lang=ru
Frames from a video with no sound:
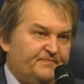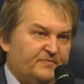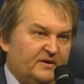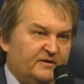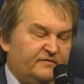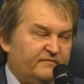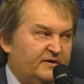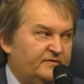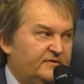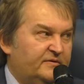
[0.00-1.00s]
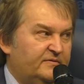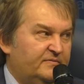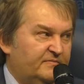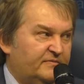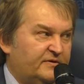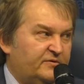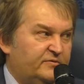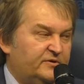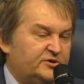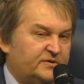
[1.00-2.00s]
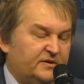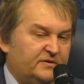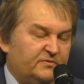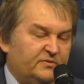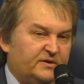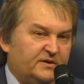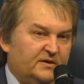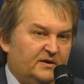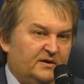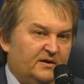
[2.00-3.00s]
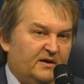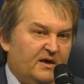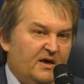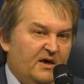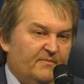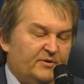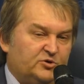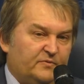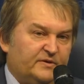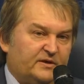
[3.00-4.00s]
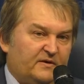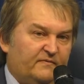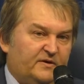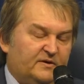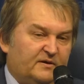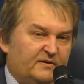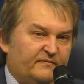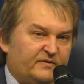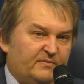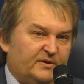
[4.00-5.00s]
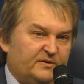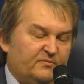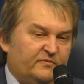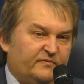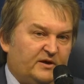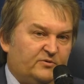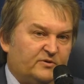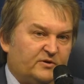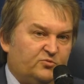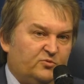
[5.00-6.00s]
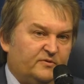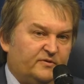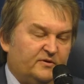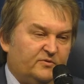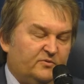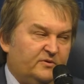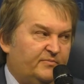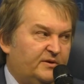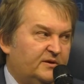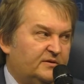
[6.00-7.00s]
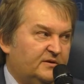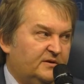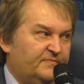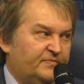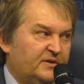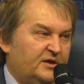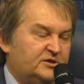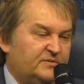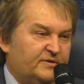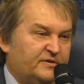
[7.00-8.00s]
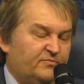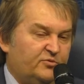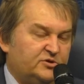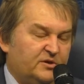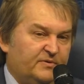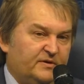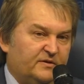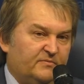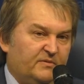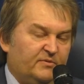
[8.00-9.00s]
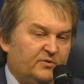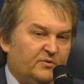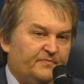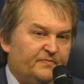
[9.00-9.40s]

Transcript: э, связей союзнических, ну и так далее. Причем в этот конфликт э, автоматом будет втянута Турция, ну и, понятно, дальше по цепочке принцип домино.